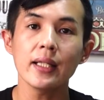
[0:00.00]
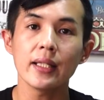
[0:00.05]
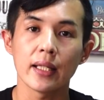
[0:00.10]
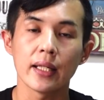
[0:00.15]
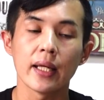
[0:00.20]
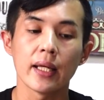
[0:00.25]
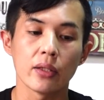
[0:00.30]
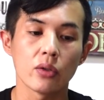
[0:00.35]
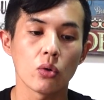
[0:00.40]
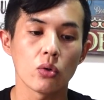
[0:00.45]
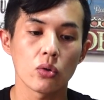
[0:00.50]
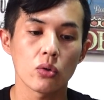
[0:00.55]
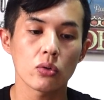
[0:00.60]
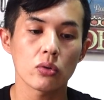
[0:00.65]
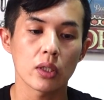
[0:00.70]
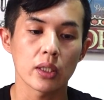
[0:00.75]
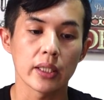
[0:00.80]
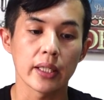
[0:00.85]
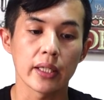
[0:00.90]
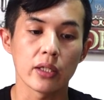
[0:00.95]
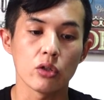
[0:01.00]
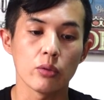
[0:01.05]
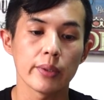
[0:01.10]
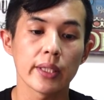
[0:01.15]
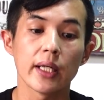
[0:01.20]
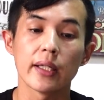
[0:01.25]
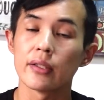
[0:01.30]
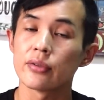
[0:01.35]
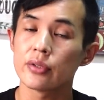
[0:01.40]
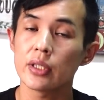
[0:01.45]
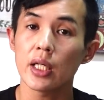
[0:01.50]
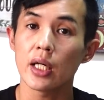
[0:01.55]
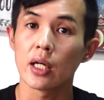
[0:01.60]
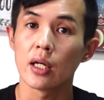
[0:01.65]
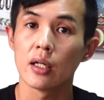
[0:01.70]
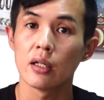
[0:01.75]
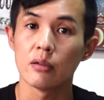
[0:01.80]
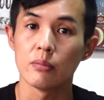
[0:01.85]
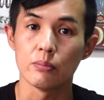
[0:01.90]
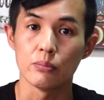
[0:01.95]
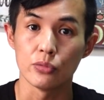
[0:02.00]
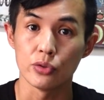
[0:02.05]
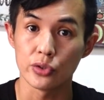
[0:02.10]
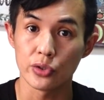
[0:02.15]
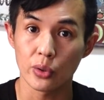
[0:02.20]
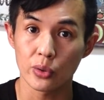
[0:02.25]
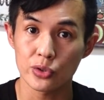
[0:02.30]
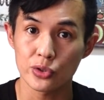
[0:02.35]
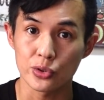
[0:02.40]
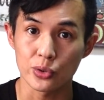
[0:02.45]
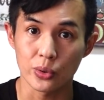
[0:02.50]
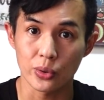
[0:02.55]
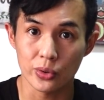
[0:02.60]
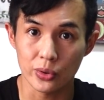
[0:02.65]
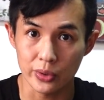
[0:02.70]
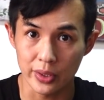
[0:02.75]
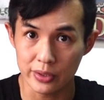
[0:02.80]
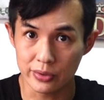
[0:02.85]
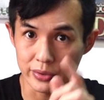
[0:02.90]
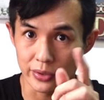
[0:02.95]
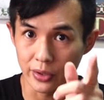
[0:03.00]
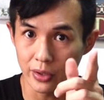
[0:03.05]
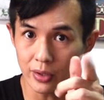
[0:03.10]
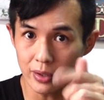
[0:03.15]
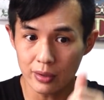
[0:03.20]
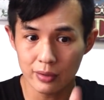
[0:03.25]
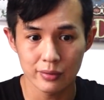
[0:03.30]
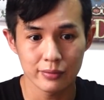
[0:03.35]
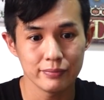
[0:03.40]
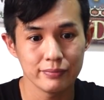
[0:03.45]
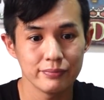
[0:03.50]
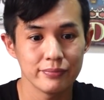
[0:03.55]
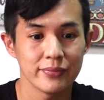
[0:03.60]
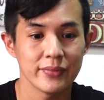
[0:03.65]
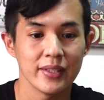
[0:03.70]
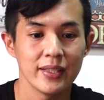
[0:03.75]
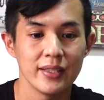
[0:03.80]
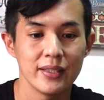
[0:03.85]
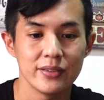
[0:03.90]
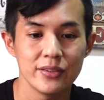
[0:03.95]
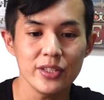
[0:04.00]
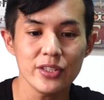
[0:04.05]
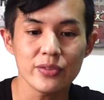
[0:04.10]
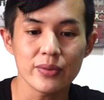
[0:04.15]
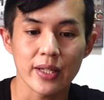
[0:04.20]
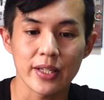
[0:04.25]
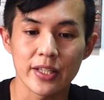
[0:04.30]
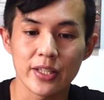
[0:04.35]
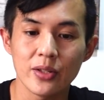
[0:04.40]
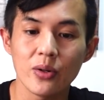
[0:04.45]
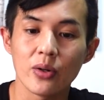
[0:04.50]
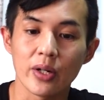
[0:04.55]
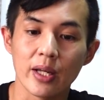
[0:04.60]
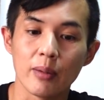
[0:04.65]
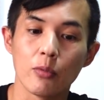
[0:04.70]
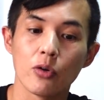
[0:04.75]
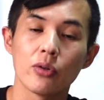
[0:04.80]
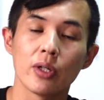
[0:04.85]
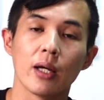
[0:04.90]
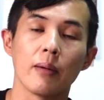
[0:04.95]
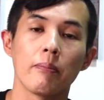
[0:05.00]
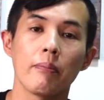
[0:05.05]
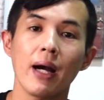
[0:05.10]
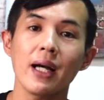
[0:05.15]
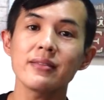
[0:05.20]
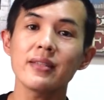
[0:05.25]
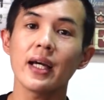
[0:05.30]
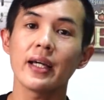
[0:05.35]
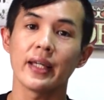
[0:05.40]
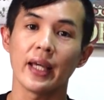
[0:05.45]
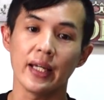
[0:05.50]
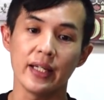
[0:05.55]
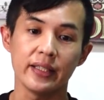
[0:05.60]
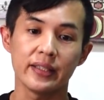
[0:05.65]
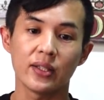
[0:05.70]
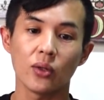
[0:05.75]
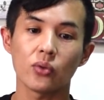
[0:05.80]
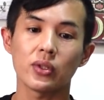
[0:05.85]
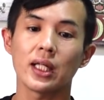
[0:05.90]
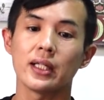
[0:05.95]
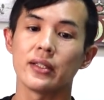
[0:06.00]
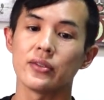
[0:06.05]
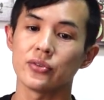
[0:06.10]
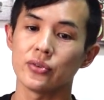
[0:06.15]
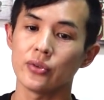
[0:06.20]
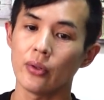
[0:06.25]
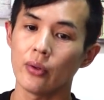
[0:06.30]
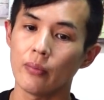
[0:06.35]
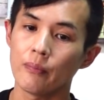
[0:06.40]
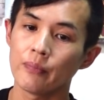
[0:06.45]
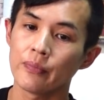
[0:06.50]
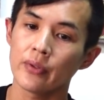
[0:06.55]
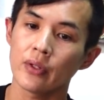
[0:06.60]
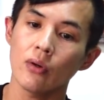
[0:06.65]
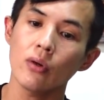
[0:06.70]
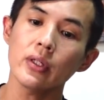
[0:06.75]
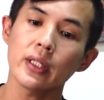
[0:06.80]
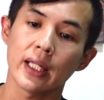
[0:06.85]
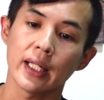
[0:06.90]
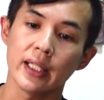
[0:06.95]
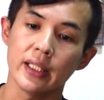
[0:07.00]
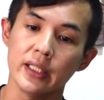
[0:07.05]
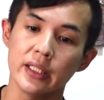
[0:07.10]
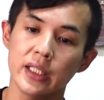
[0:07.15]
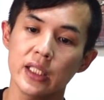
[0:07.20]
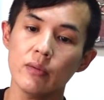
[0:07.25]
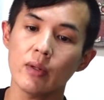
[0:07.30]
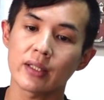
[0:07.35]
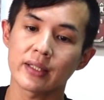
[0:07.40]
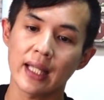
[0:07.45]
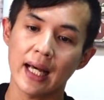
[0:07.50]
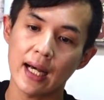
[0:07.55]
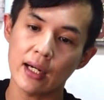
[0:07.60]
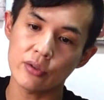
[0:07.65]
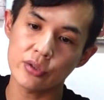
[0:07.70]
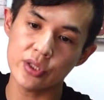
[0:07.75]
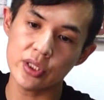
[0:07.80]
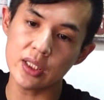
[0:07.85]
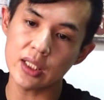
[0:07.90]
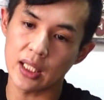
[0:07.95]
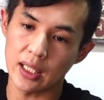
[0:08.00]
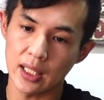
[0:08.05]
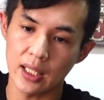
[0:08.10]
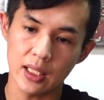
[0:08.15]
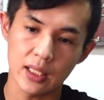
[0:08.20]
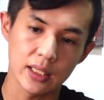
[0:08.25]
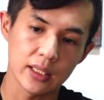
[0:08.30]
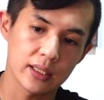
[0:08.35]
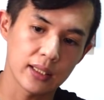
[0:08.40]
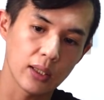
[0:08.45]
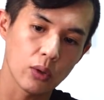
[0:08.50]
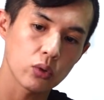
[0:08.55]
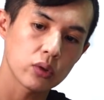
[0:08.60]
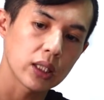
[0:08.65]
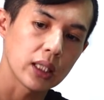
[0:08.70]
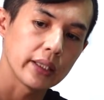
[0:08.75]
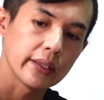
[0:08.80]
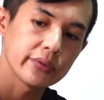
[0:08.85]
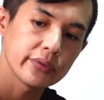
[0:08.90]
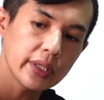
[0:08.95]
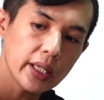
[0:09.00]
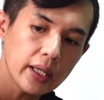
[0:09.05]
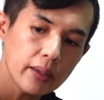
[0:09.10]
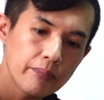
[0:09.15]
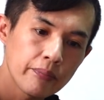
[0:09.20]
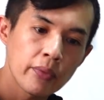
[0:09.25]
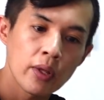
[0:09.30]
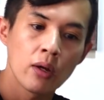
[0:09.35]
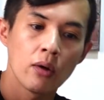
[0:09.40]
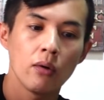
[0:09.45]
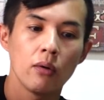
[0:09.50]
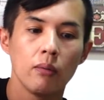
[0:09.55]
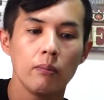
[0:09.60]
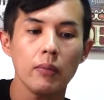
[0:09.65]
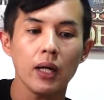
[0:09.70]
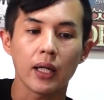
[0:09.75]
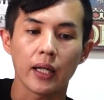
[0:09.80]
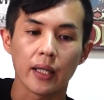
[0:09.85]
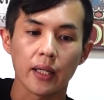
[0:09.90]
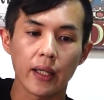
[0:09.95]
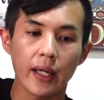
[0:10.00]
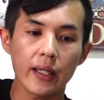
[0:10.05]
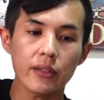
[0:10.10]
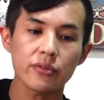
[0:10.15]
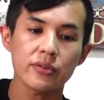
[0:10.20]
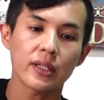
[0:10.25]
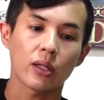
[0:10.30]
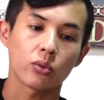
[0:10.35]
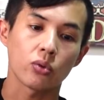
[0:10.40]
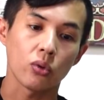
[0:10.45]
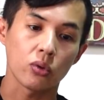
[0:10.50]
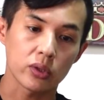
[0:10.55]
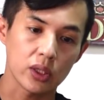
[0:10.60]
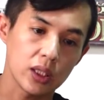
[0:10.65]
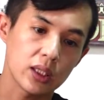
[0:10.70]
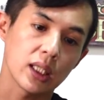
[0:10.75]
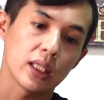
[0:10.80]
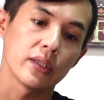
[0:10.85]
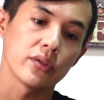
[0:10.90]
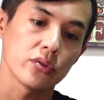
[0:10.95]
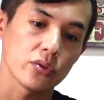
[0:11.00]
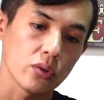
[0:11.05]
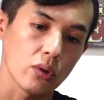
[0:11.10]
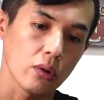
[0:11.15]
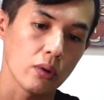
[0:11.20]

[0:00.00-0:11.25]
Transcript: でね、乗ることができるみたいですね。無料っていうことですよ。実は昨日ね、僕ね、パサイへ行っておったんですよ。ほいでね、行きはタクシーでね、行っておったんですね。まあね、エッサを通っていったんですよ。